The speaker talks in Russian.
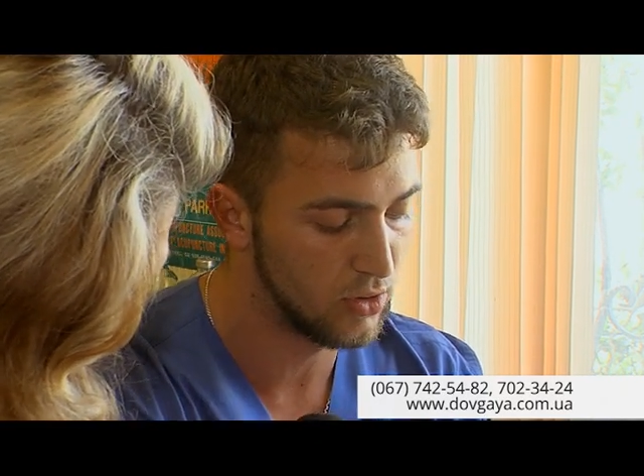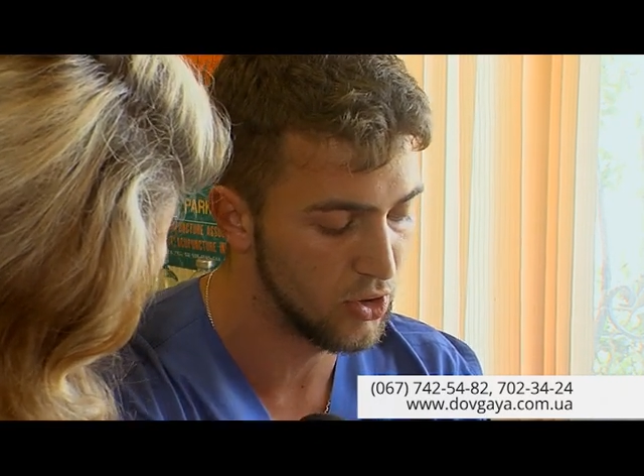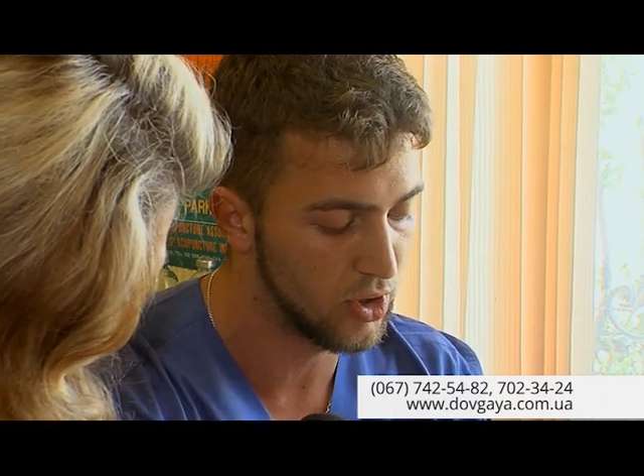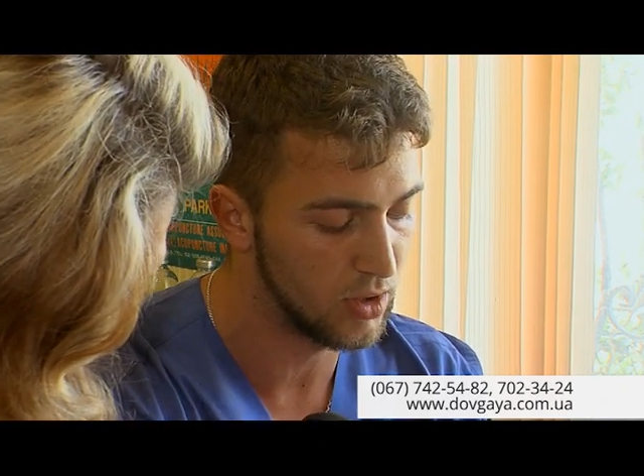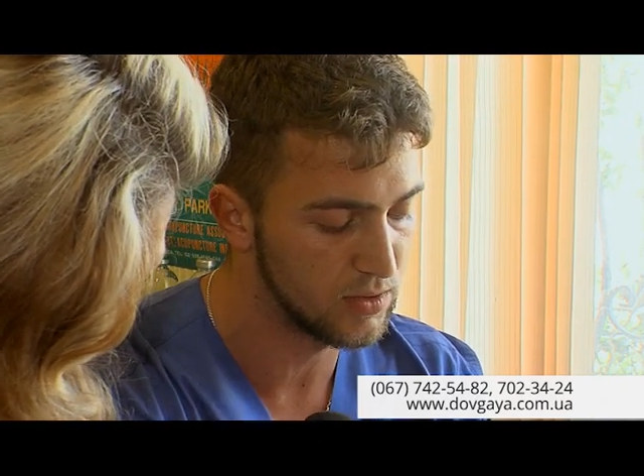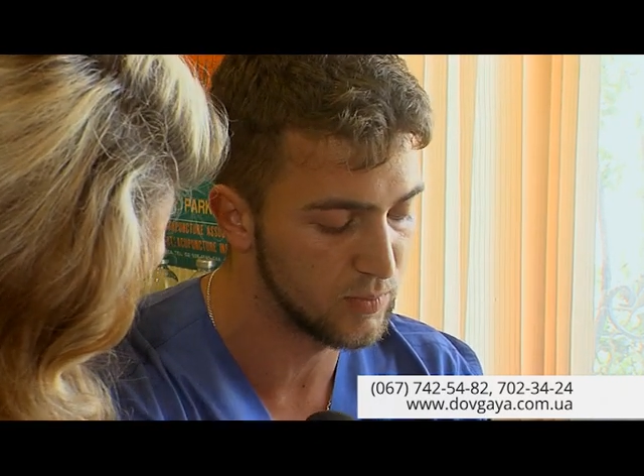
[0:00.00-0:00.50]

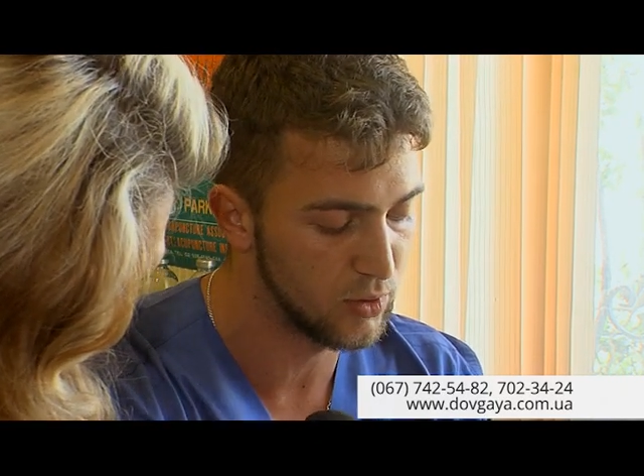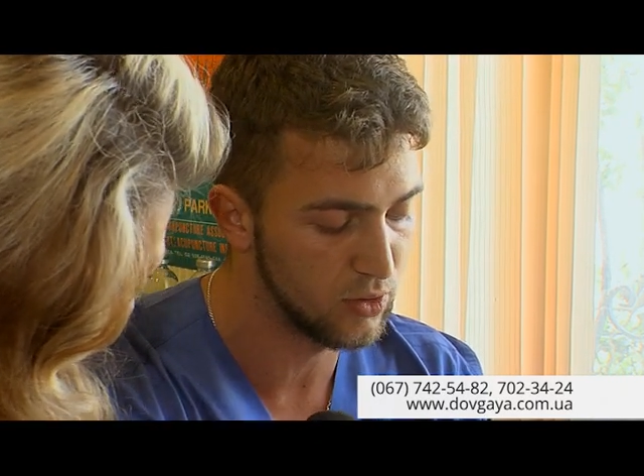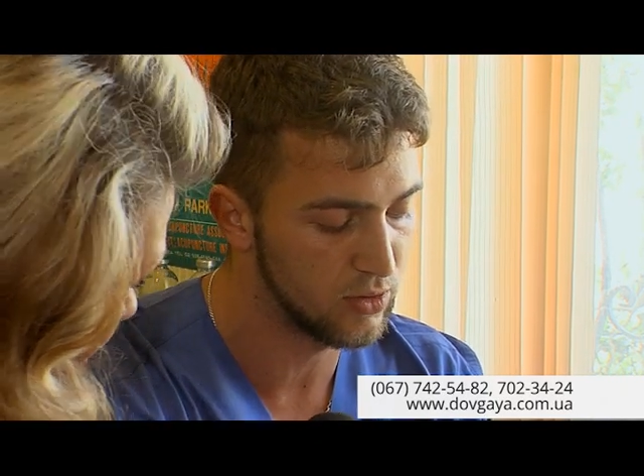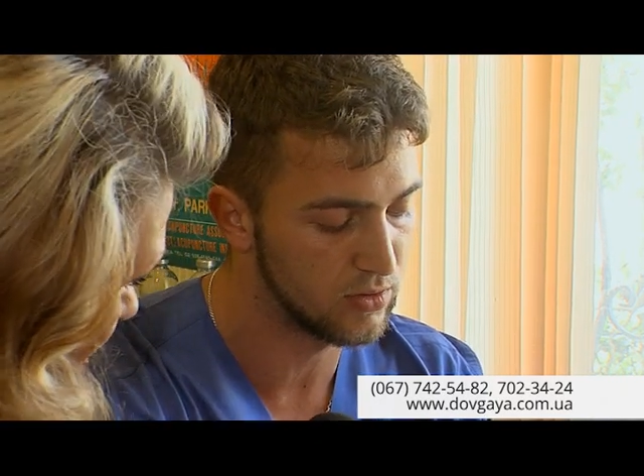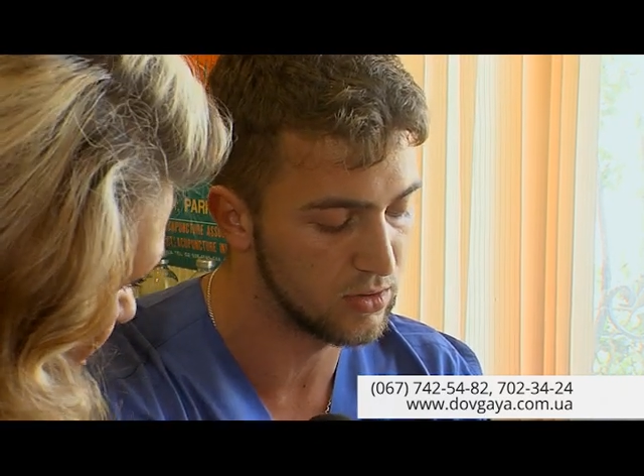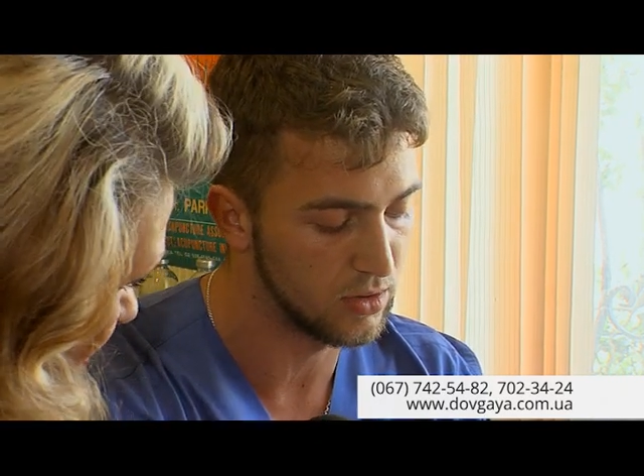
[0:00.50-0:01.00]
Час,
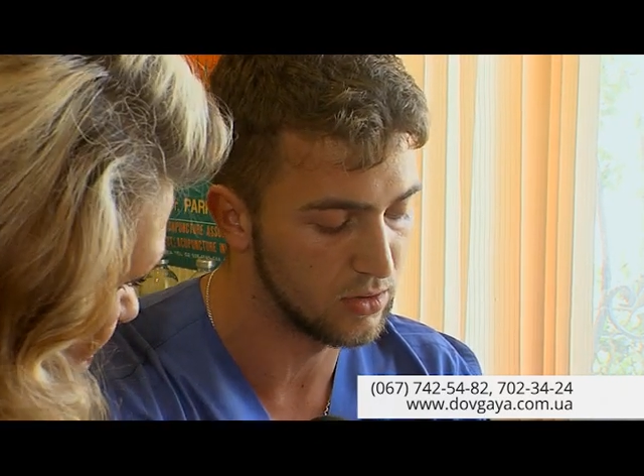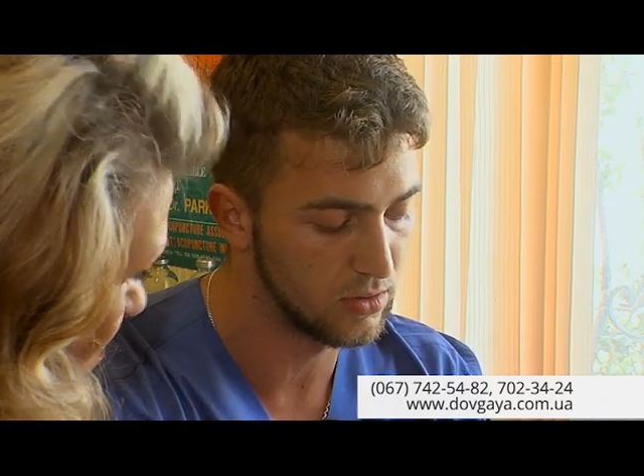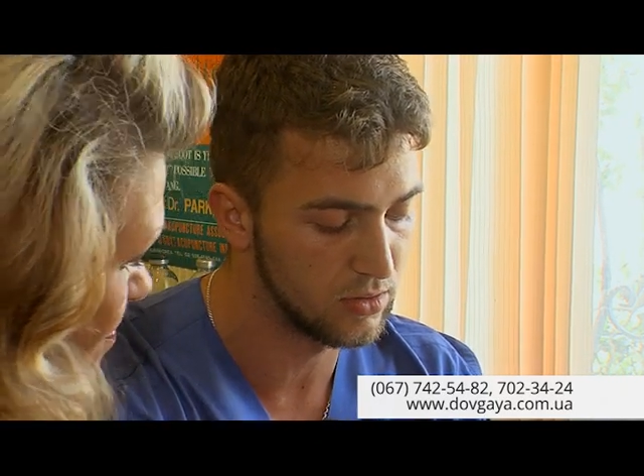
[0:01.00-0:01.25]
полчаса.